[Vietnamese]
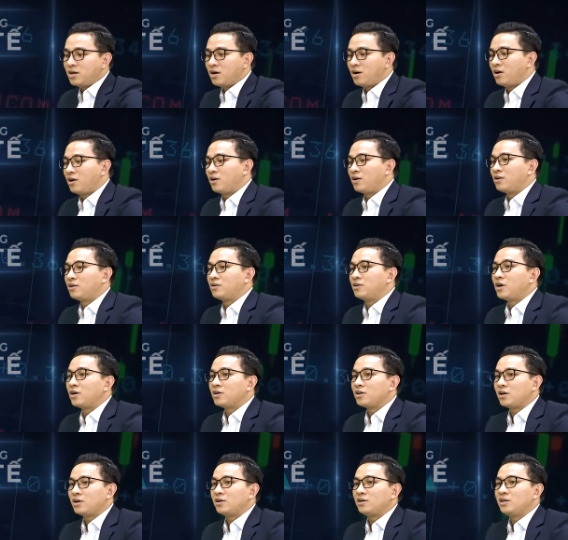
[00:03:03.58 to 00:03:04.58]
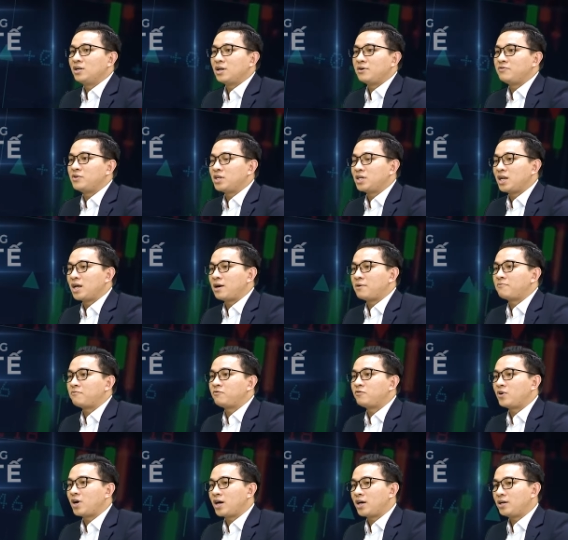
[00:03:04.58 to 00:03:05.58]
họ đòi hỏi là Việt Nam
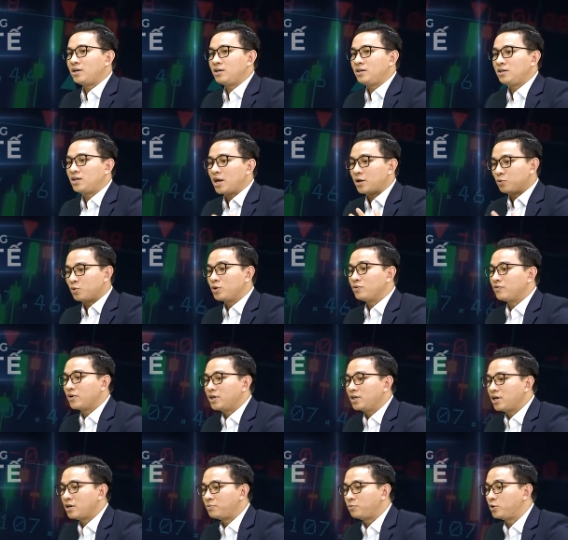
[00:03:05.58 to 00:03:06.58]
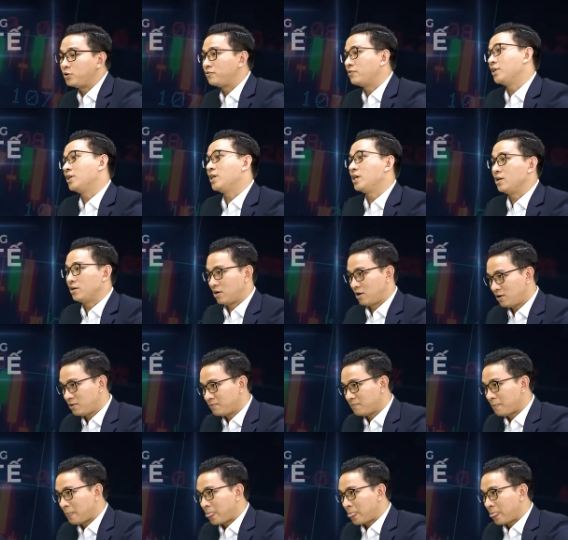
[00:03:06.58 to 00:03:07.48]
phải giải quyết vấn đề pre-funding đó